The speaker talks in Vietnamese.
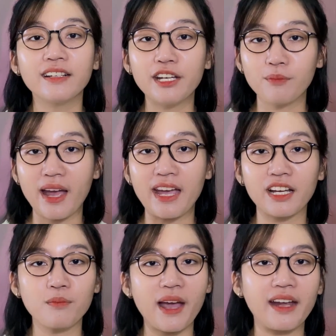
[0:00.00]
khi mà
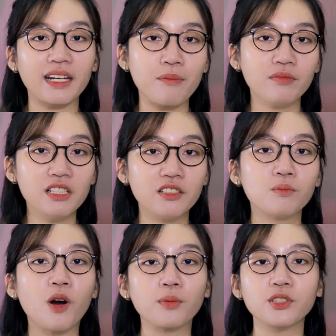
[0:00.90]
các bạn nắm được
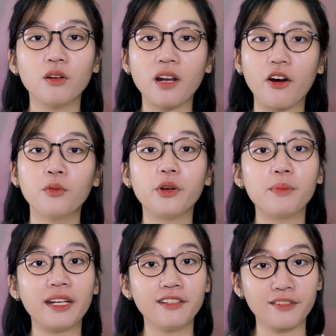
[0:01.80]
một số lỗi ngụy
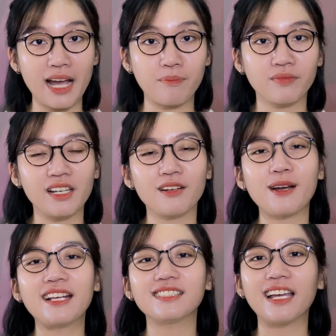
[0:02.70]
biện thường gặp thì các
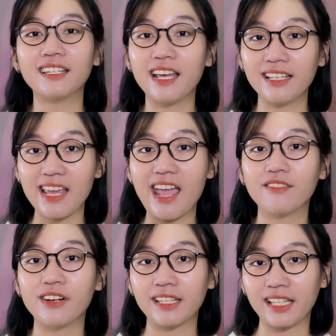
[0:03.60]
bạn sẽ dễ
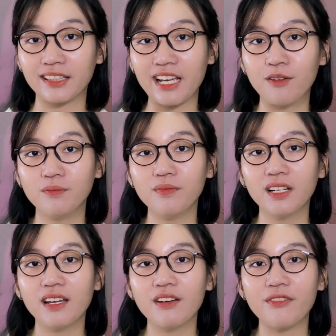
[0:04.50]
dàng và nhanh chóng
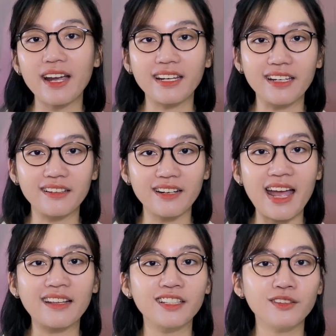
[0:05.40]
phát hiện
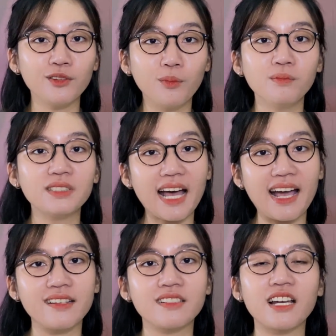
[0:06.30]
ra tính đúng
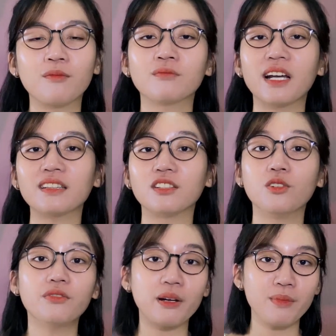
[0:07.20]
sai trong các tình
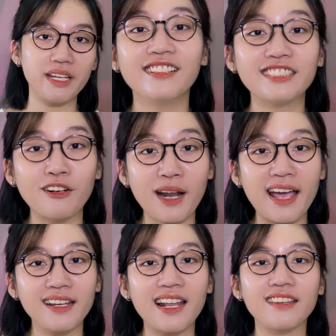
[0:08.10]
huống phản biện. Sau
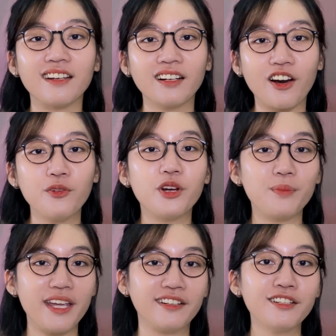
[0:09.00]
đây là những lỗi ngụy
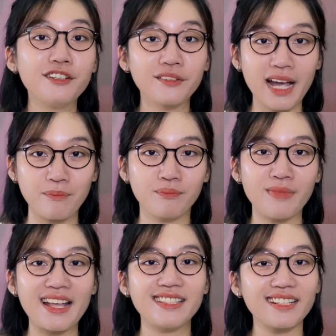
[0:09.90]
biện thường gặp
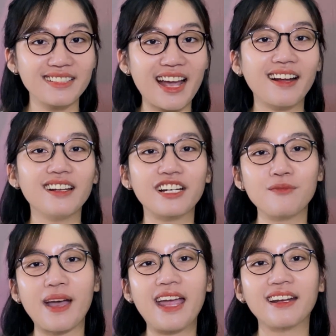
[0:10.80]
mà chắc chắn là các
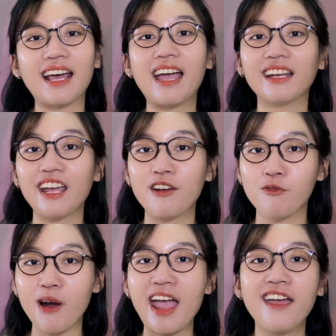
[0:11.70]
bạn đã nghe
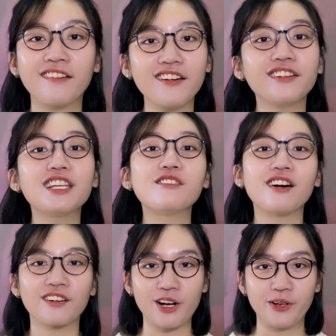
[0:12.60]
qua rất nhiều
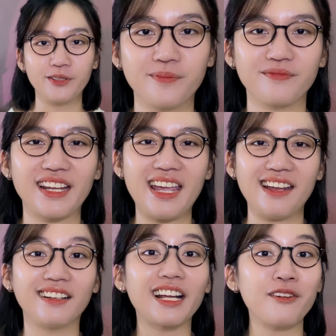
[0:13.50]
lần rồi,
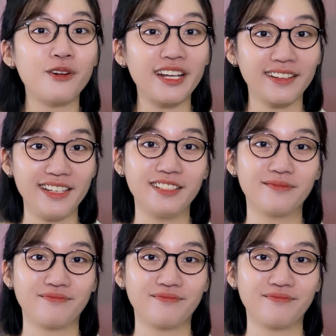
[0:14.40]
nghe là thấy quen liền.